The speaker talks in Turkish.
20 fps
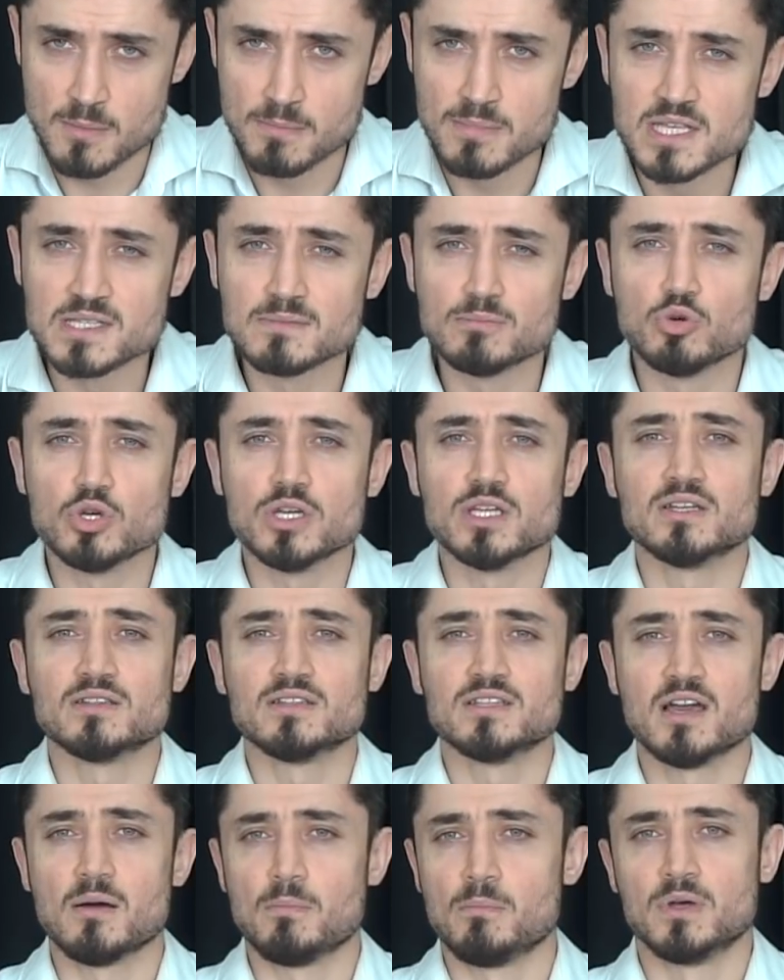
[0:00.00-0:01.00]
Biz bu
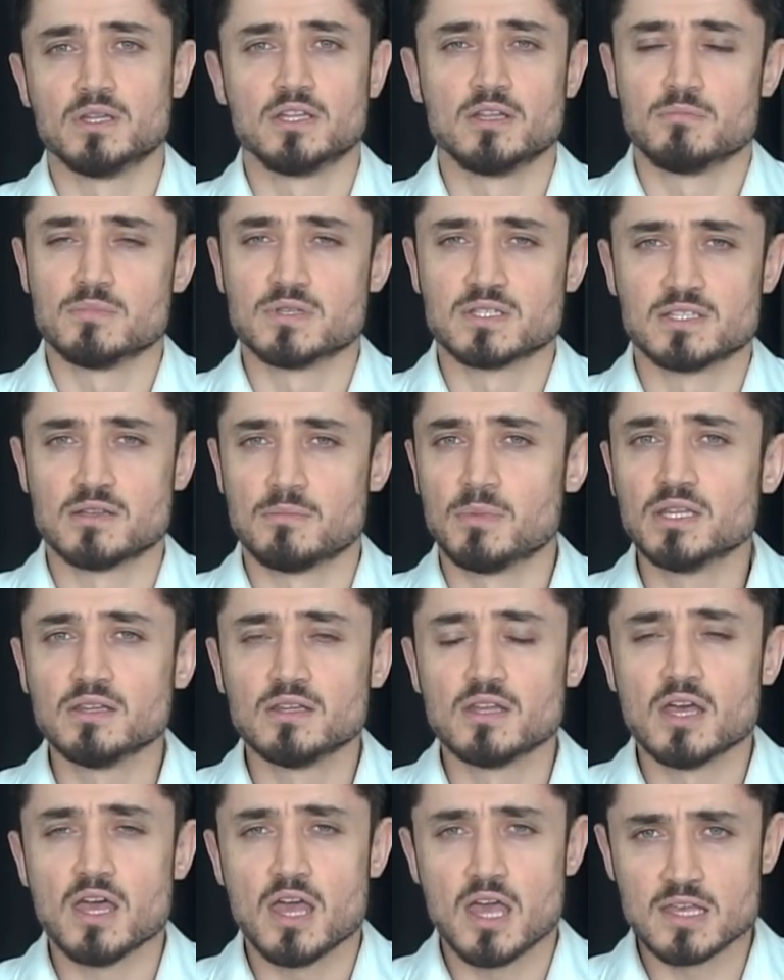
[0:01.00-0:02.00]
inadı yapmadığımız zaman,
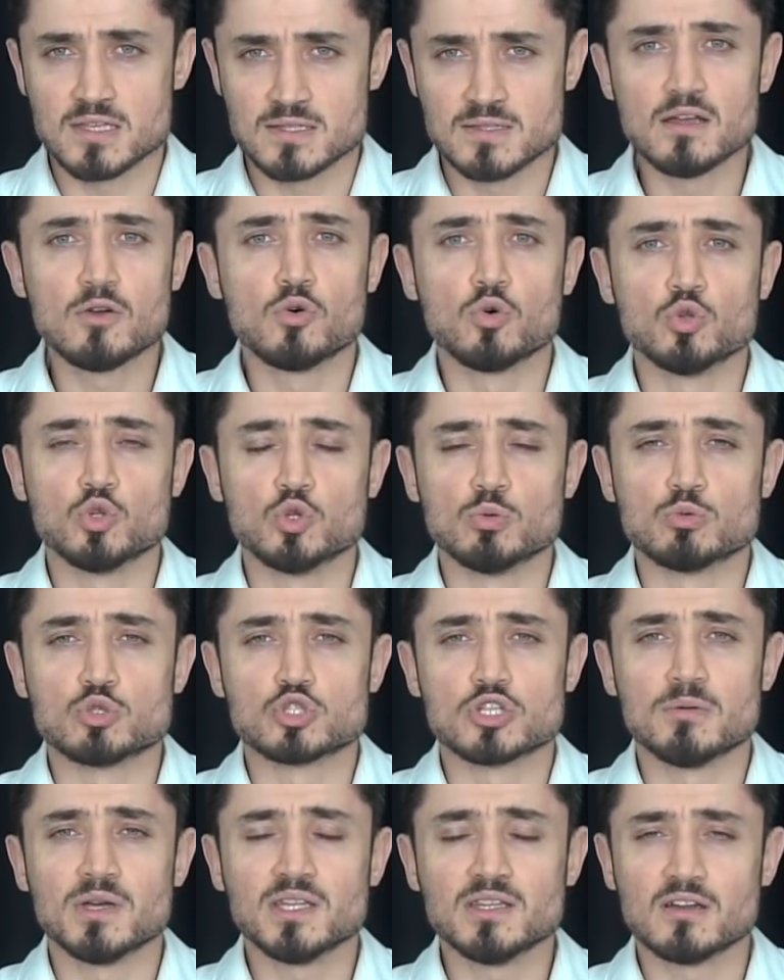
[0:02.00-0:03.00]
esnek
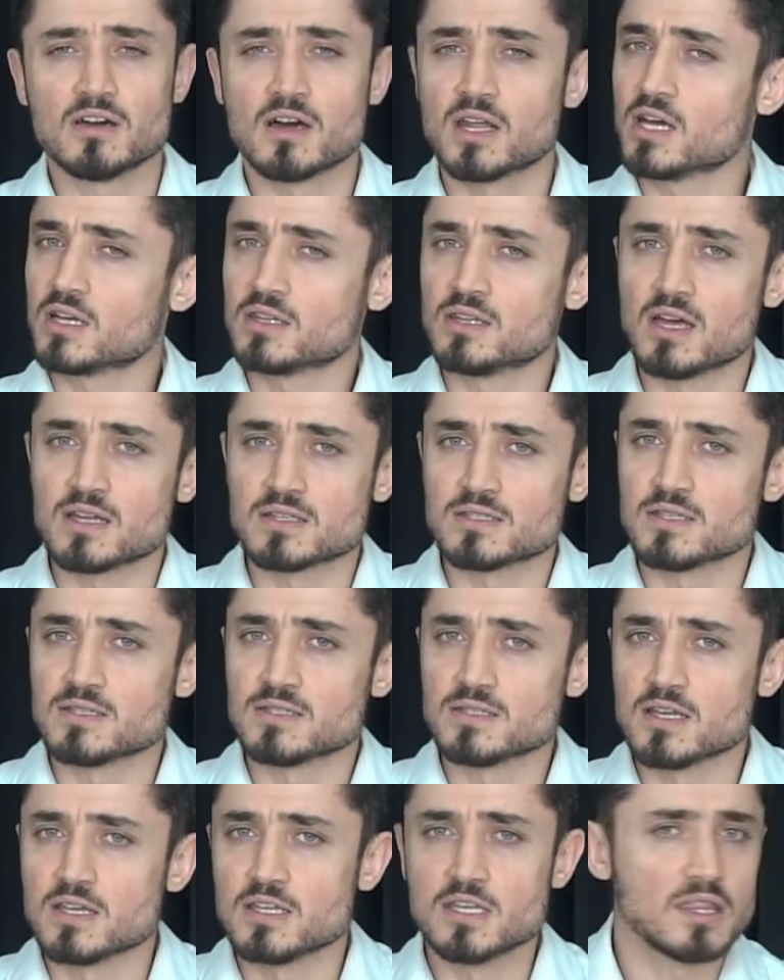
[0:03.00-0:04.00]
olduğumuz zaman
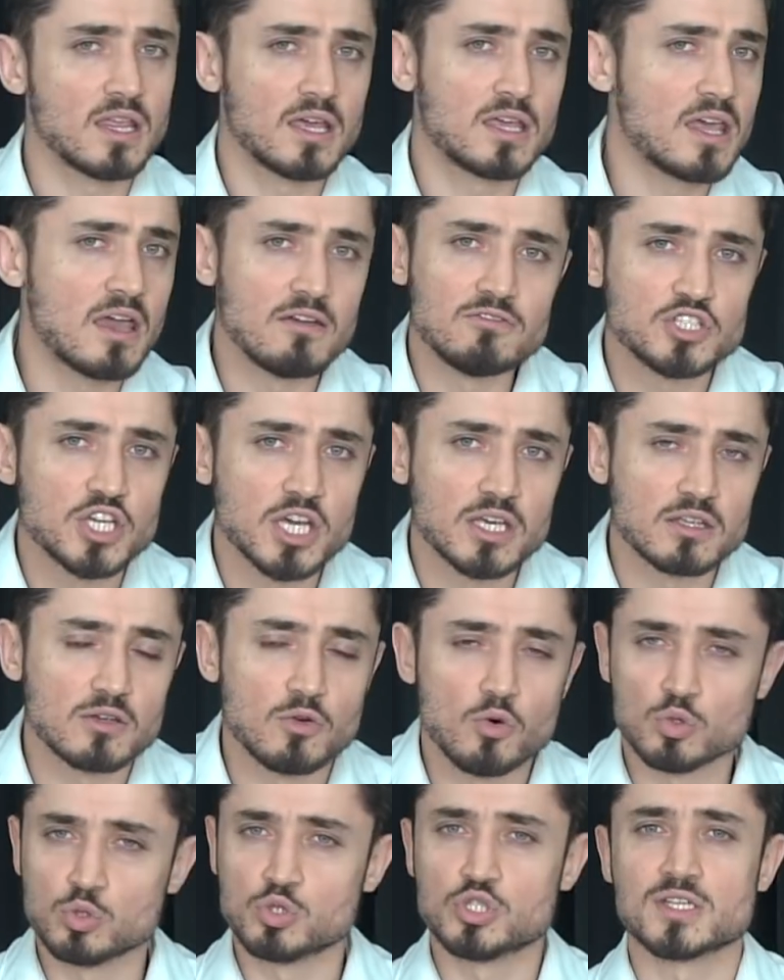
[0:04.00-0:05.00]
karaktersiz ya da gevşek
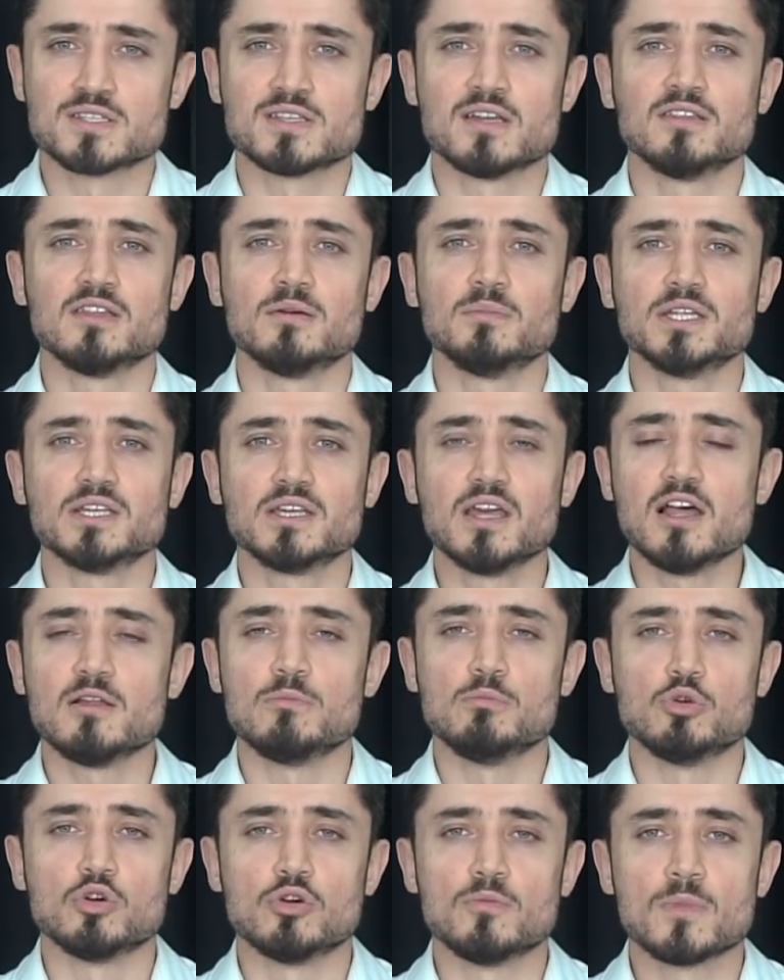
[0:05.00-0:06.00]
olacağız anlamına
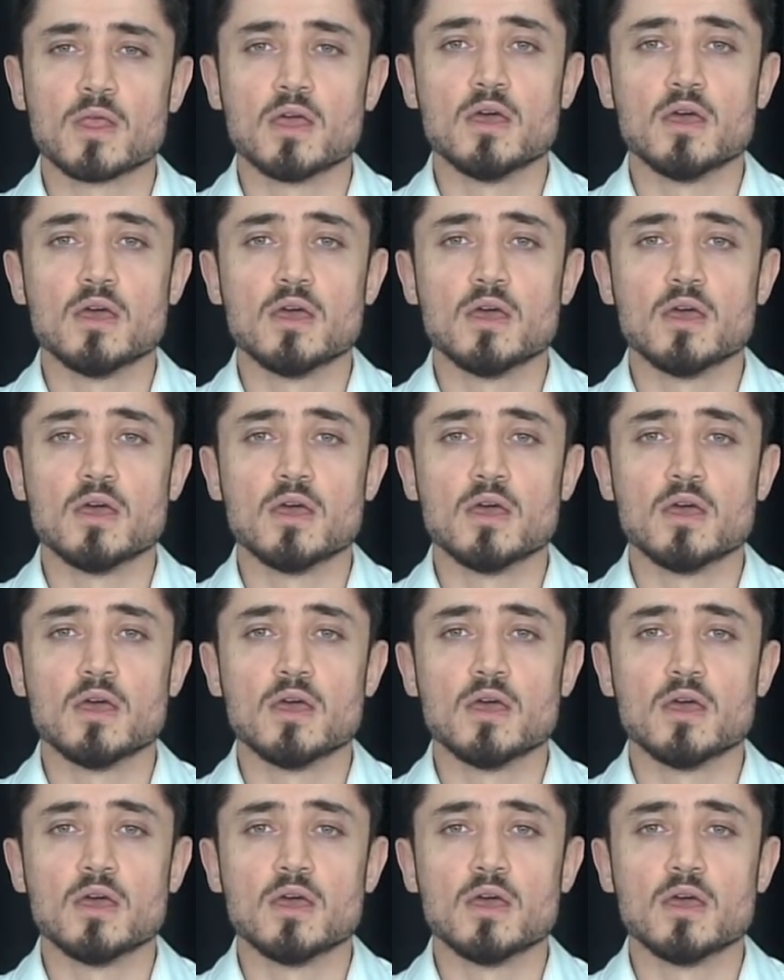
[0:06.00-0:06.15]
gelmiyor.